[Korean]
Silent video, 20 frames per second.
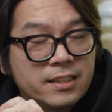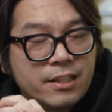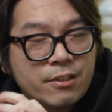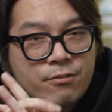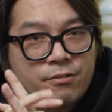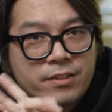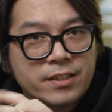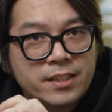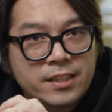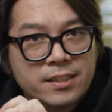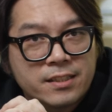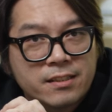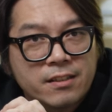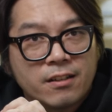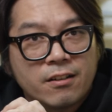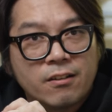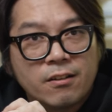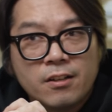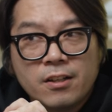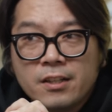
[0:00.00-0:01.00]
내용이
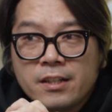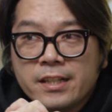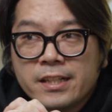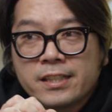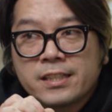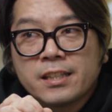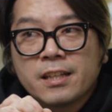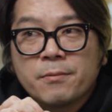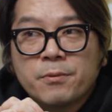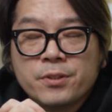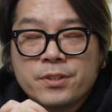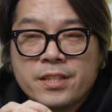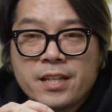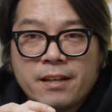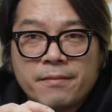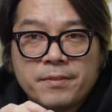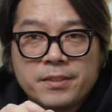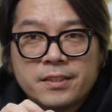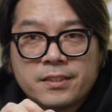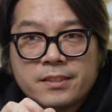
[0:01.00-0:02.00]
있어요. 그게
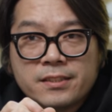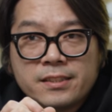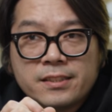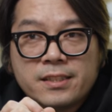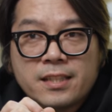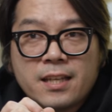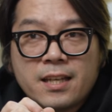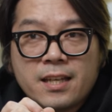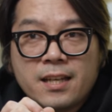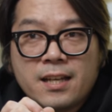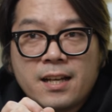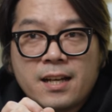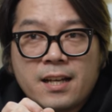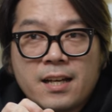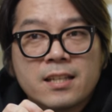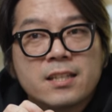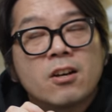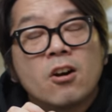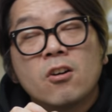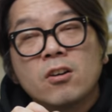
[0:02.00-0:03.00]
뭐냐면은,
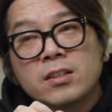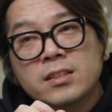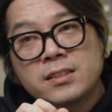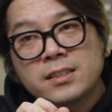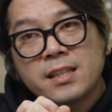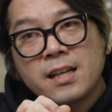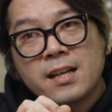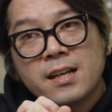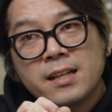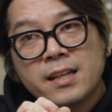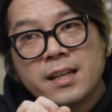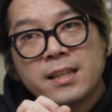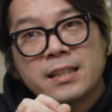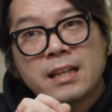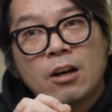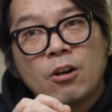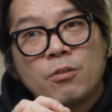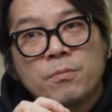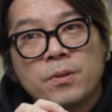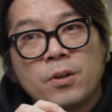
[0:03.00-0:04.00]
제가 영상에
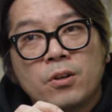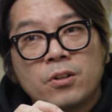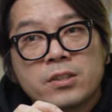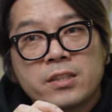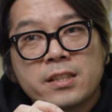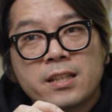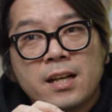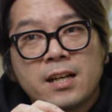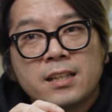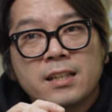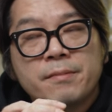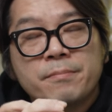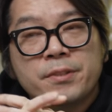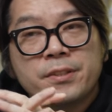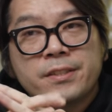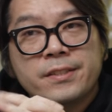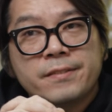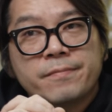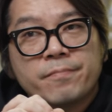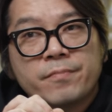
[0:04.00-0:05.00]
나오면
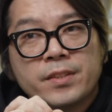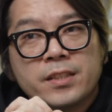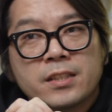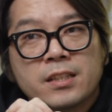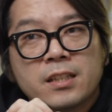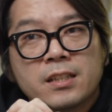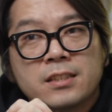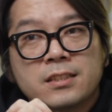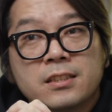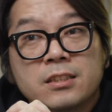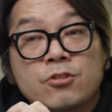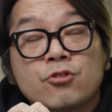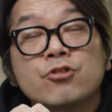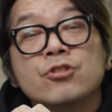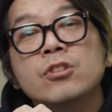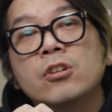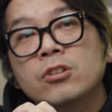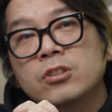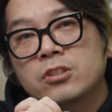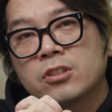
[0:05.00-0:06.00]
어지간하면은 이제 그
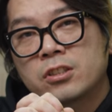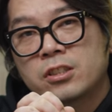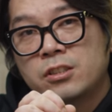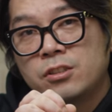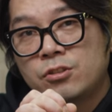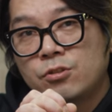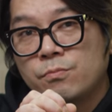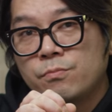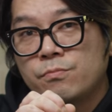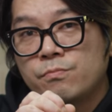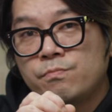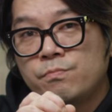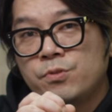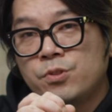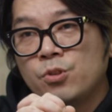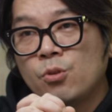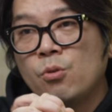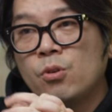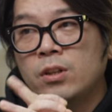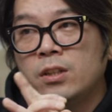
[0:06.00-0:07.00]
충격적인 좀
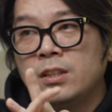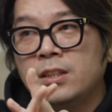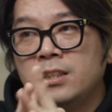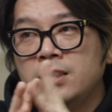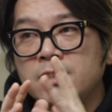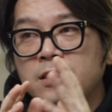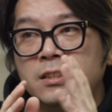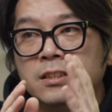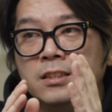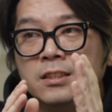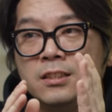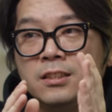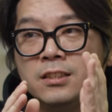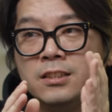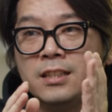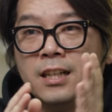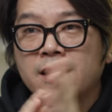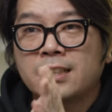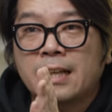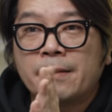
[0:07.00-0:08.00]

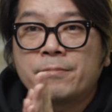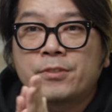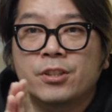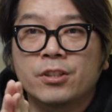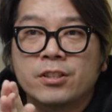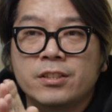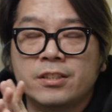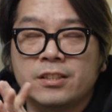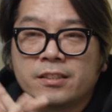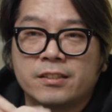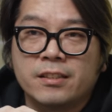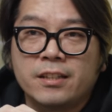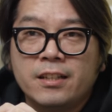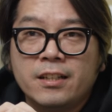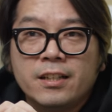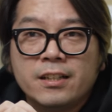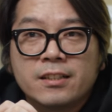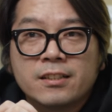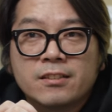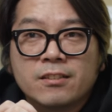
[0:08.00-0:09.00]
쇼크가 담겨있는
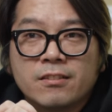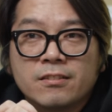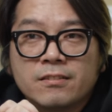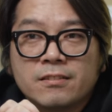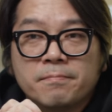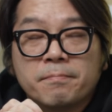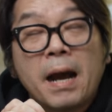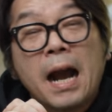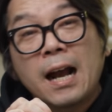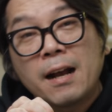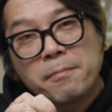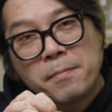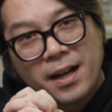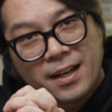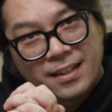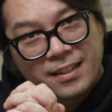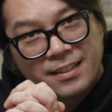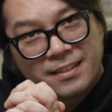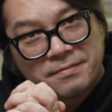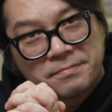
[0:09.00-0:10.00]
그런
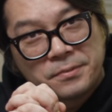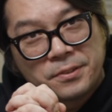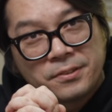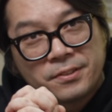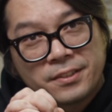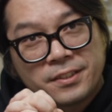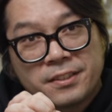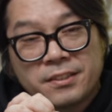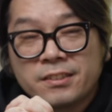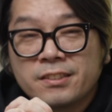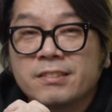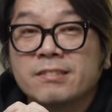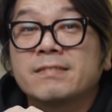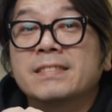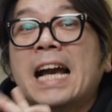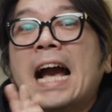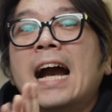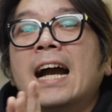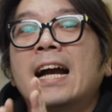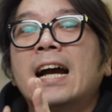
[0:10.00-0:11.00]
막말 뭐 이런
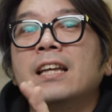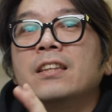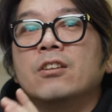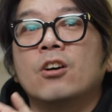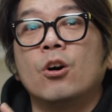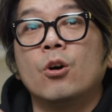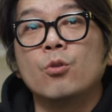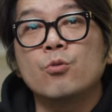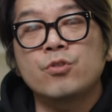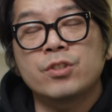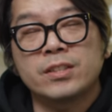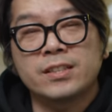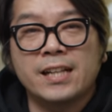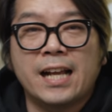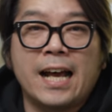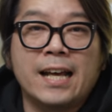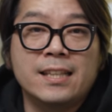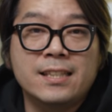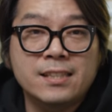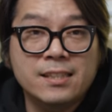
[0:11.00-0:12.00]
강한 어휘를
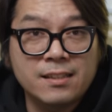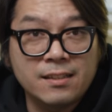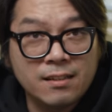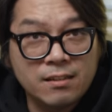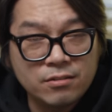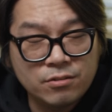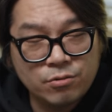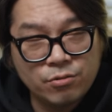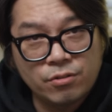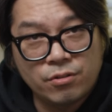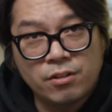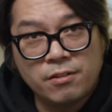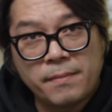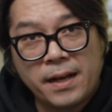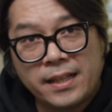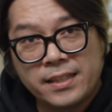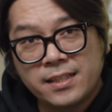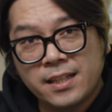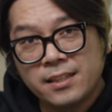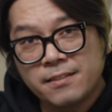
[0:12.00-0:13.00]
안 쓰려고 노력을
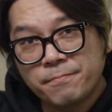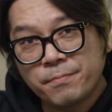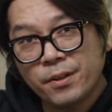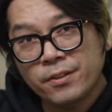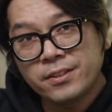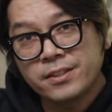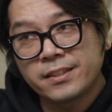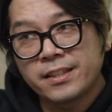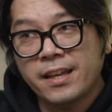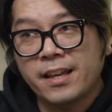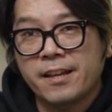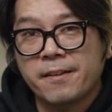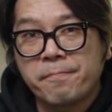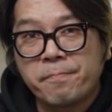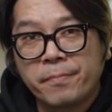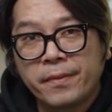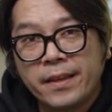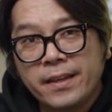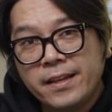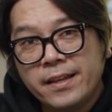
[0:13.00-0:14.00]
많이 하는 편인데,
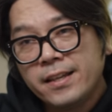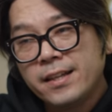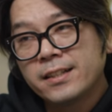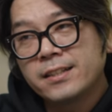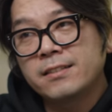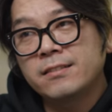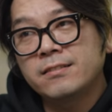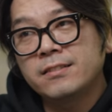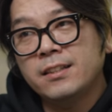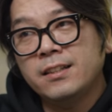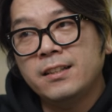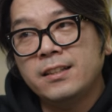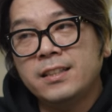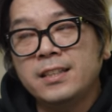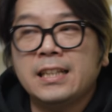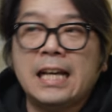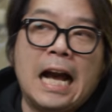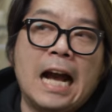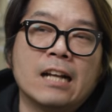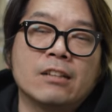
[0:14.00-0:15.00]
그런데
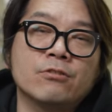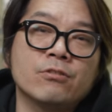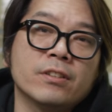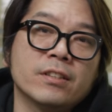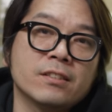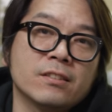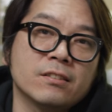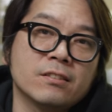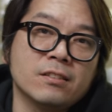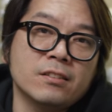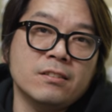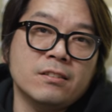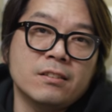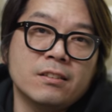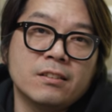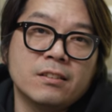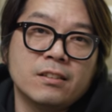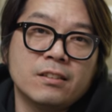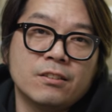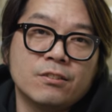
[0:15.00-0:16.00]
이 강좌에서는
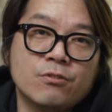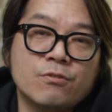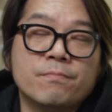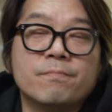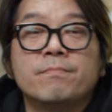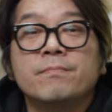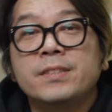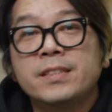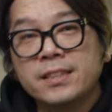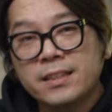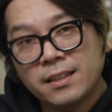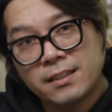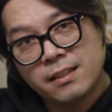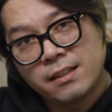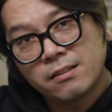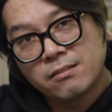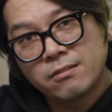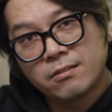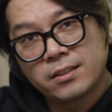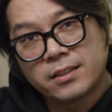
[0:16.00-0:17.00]
좀 쓰게
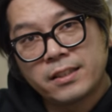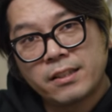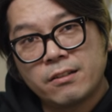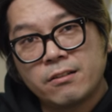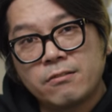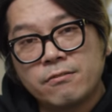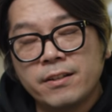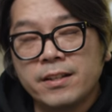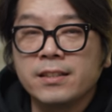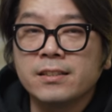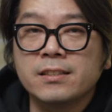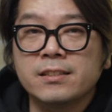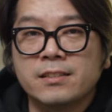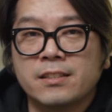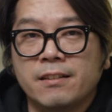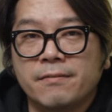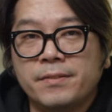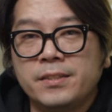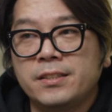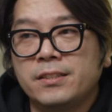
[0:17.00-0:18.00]
될 것 같아요. 왜
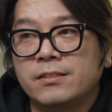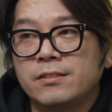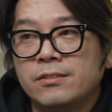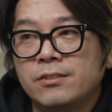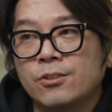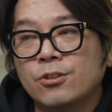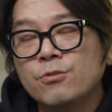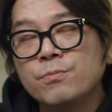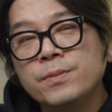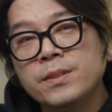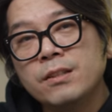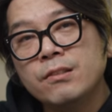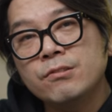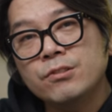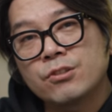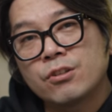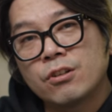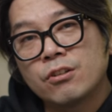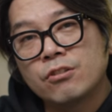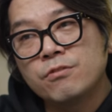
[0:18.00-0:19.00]
그러냐면은,
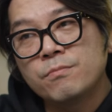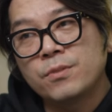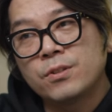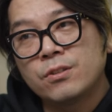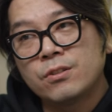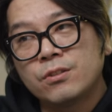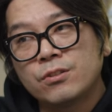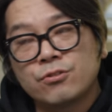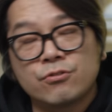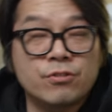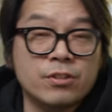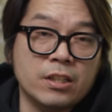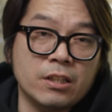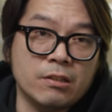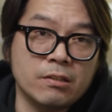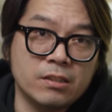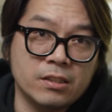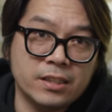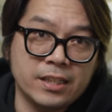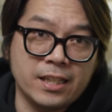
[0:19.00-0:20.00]
여러분하고 저하고 뭐
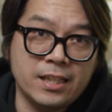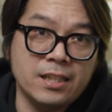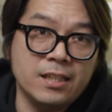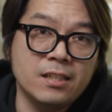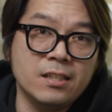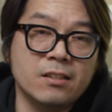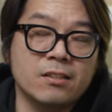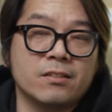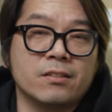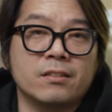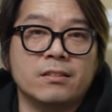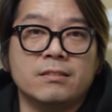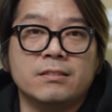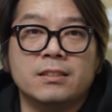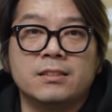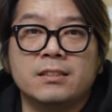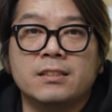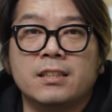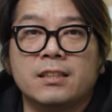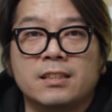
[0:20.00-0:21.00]
6개월, 1년
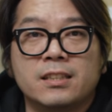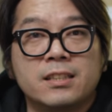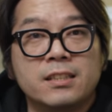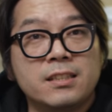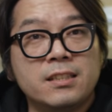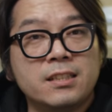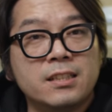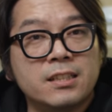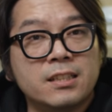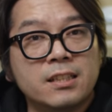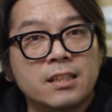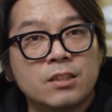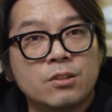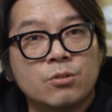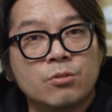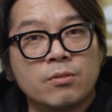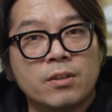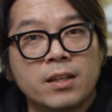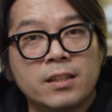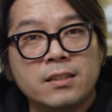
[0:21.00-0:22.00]
그렇게 긴 시간
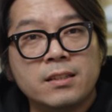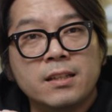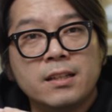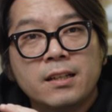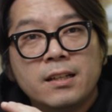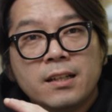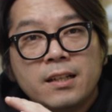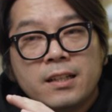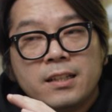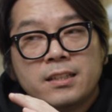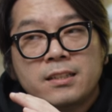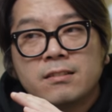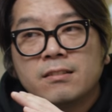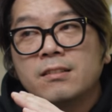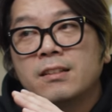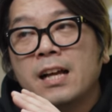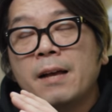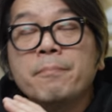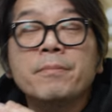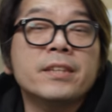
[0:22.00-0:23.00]
동안
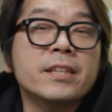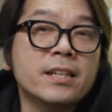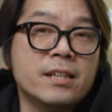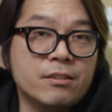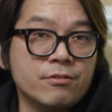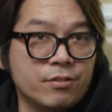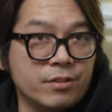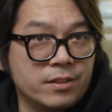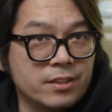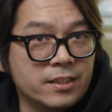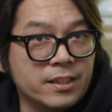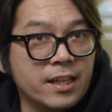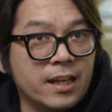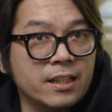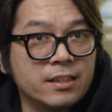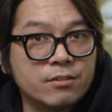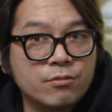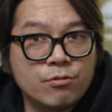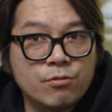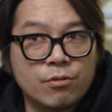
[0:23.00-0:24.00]
이걸 함께 할 수 있는 게
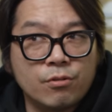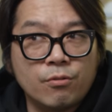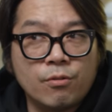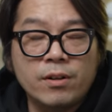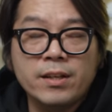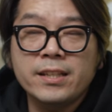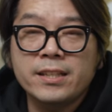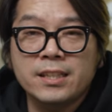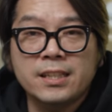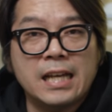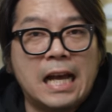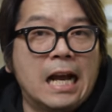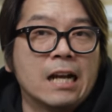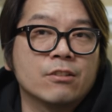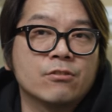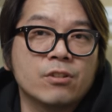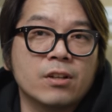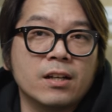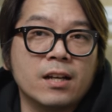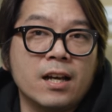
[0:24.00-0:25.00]
아니고, 원래 이
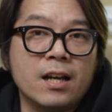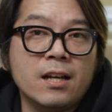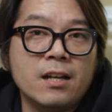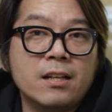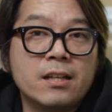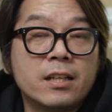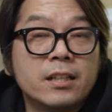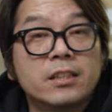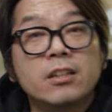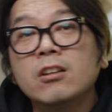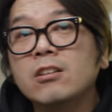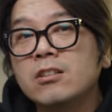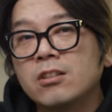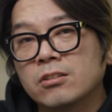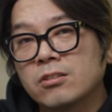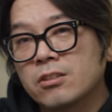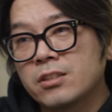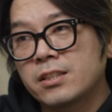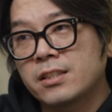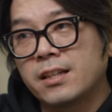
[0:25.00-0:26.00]
강좌가
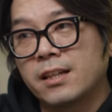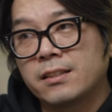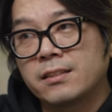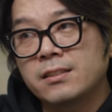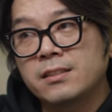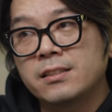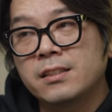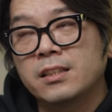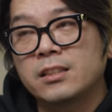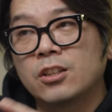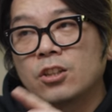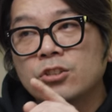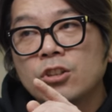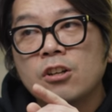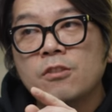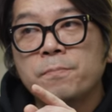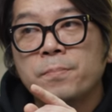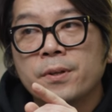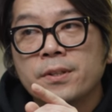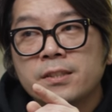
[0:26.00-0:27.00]
16시간, 그러니까
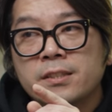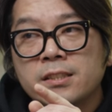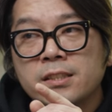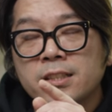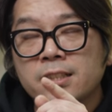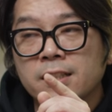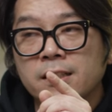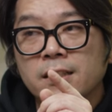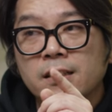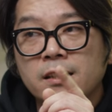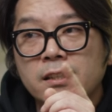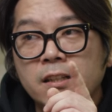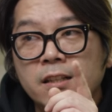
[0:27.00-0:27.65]
8번씩